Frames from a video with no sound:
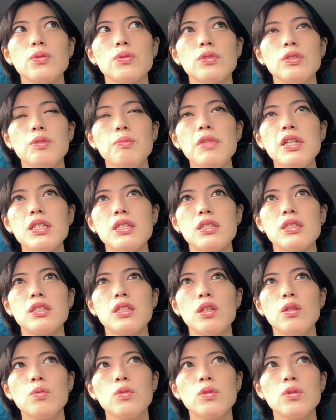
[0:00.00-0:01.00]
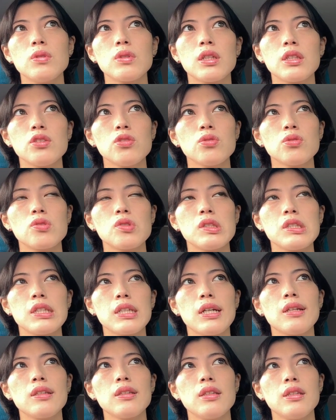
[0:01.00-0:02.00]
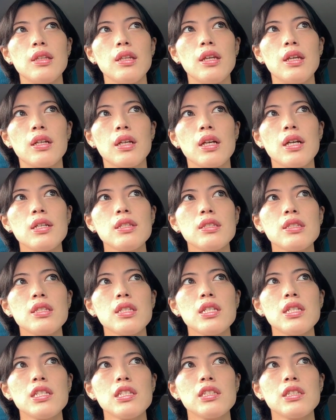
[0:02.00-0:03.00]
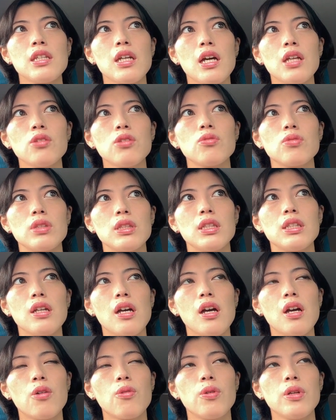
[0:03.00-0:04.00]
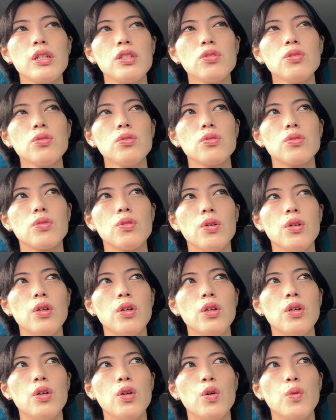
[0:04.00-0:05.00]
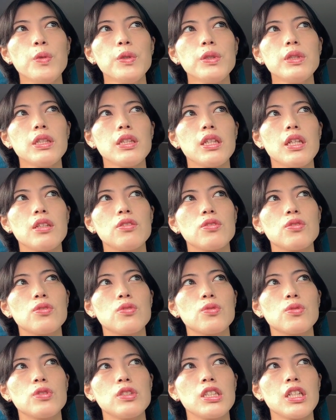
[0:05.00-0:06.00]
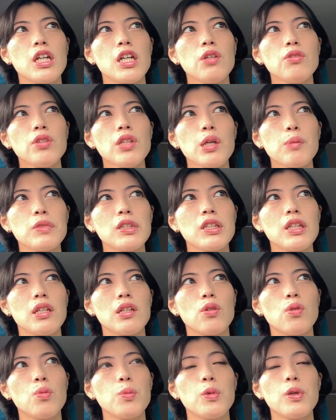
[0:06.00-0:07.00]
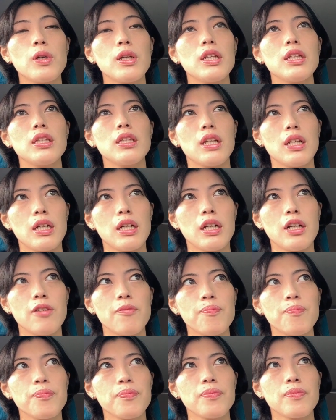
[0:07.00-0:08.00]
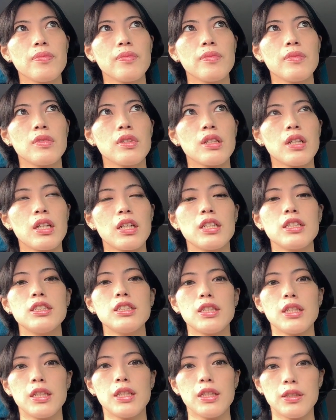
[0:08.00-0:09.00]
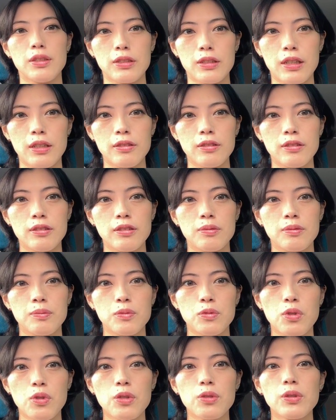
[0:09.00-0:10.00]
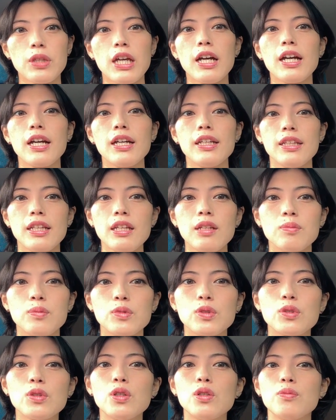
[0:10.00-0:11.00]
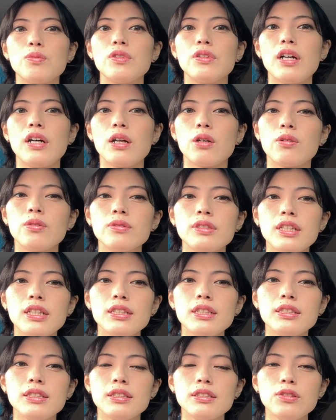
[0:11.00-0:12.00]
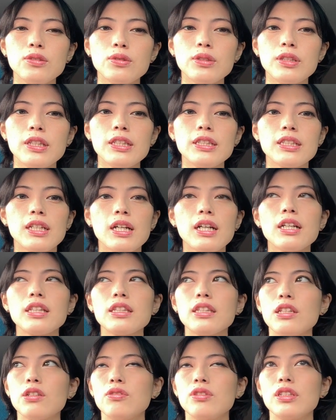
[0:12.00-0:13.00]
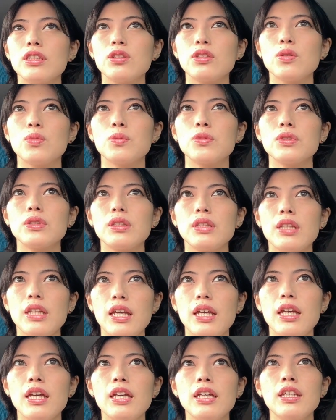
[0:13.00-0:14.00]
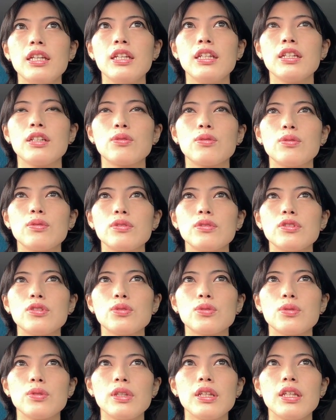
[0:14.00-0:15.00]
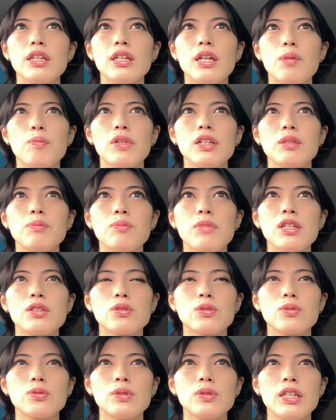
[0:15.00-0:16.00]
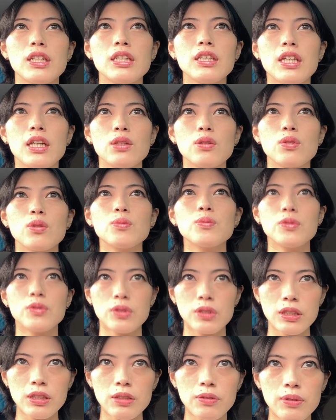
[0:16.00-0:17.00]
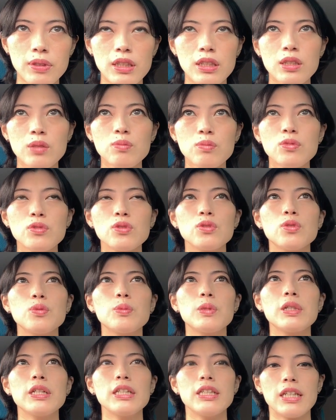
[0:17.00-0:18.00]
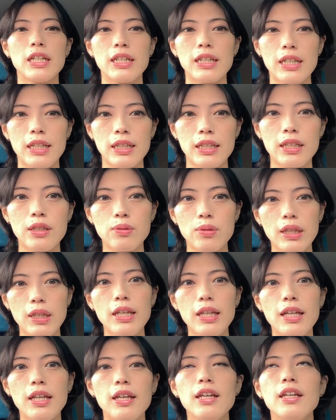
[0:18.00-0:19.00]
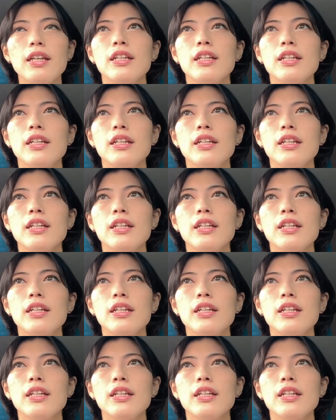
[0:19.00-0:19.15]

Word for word: イメージしてるものがちょっと違って完成した後にあこれちょっと思ってたやつと違うなみたいな思われたら悲しいじゃないですかお互いね向こうもあこんな予定じゃなかったのにって思ってこうちょっとねあんまり満足できないと思うし私もそう思われたら嫌なので